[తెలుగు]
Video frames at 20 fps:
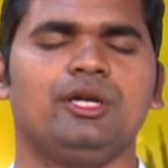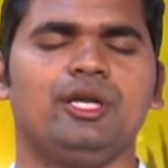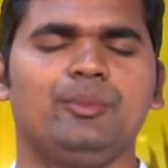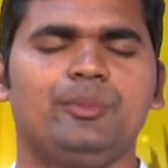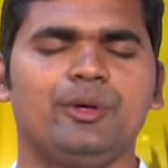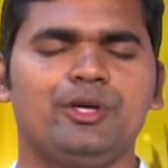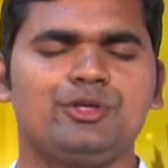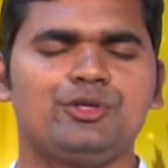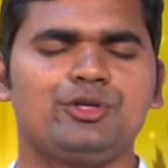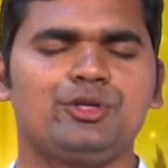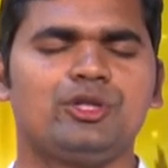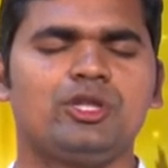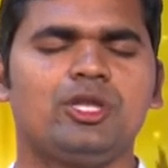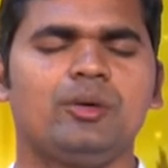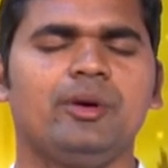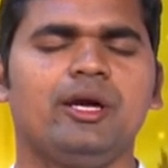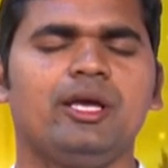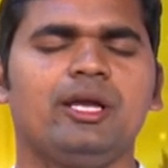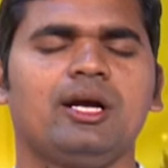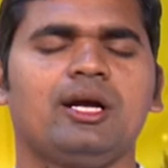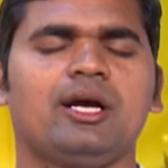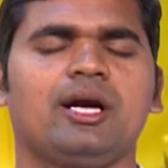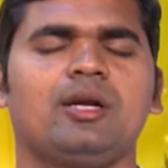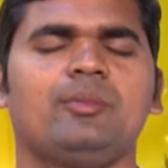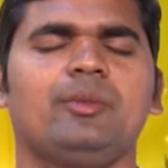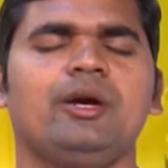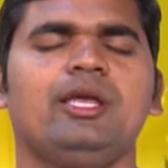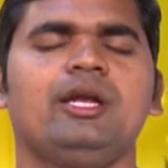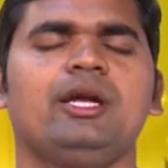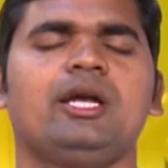నీ పరిశుద్ధమైన
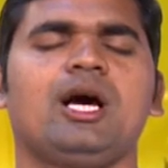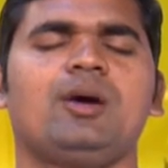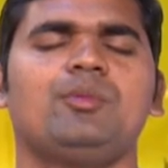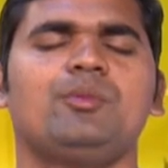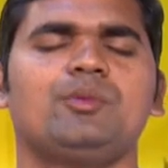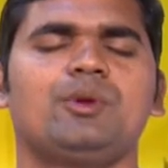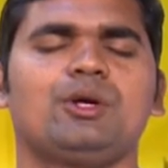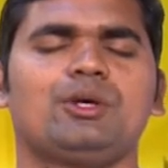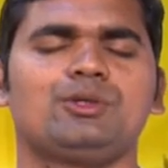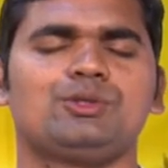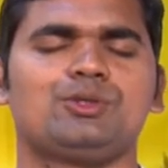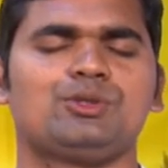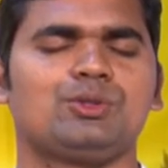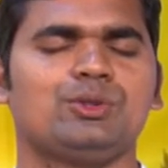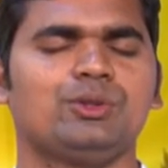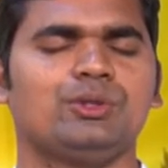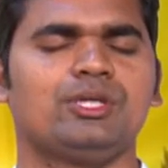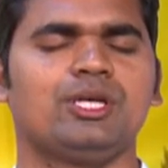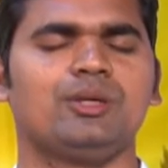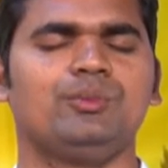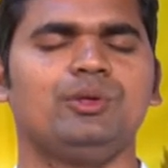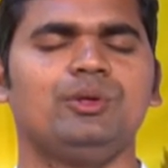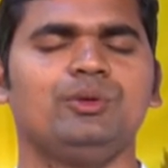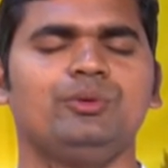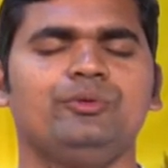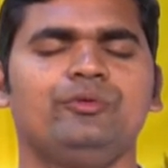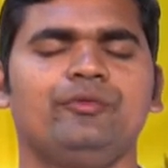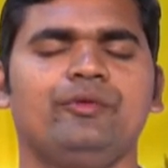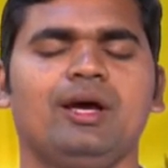ఘనమైన నామునకు స్తోత్రములు